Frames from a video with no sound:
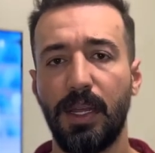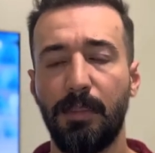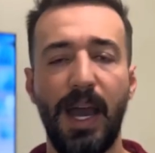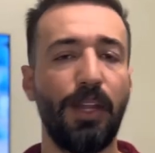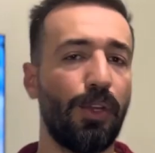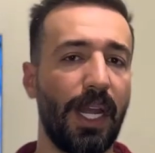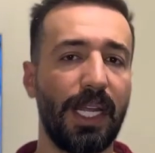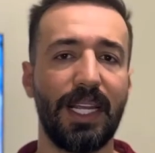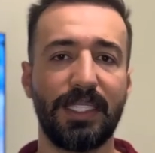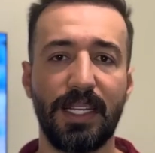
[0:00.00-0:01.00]
ما عندهم هي
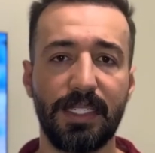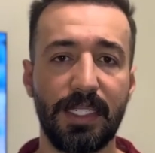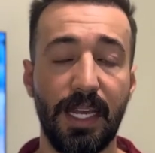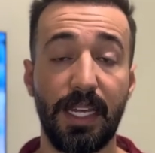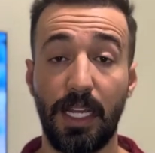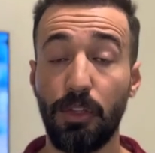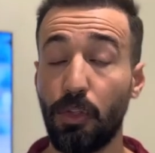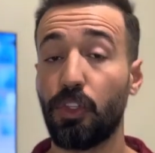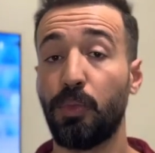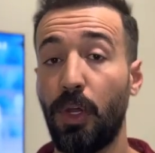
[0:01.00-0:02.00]
الاساسيات
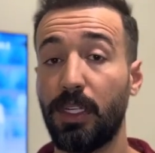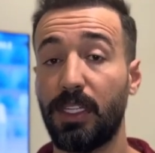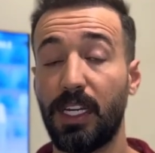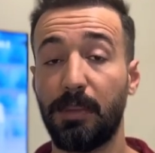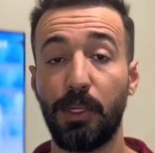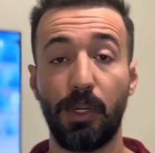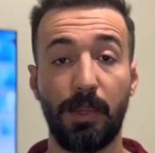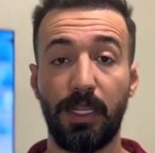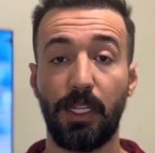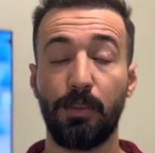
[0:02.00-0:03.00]
عندهم طموح كثير كبير وانا
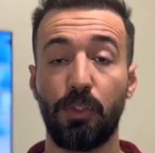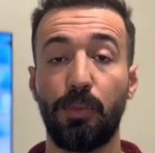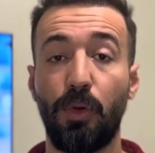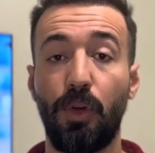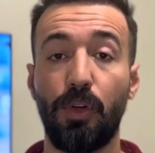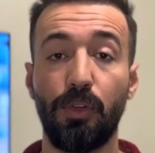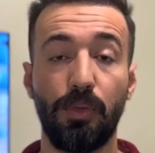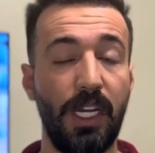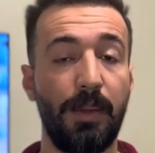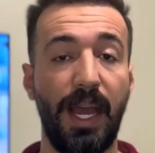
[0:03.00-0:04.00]
بحترم طموحهم
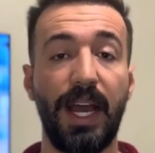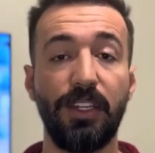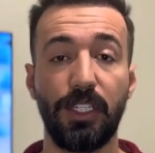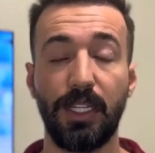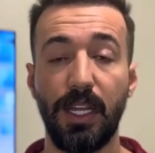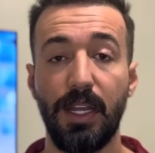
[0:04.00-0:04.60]
ونحن بحاجه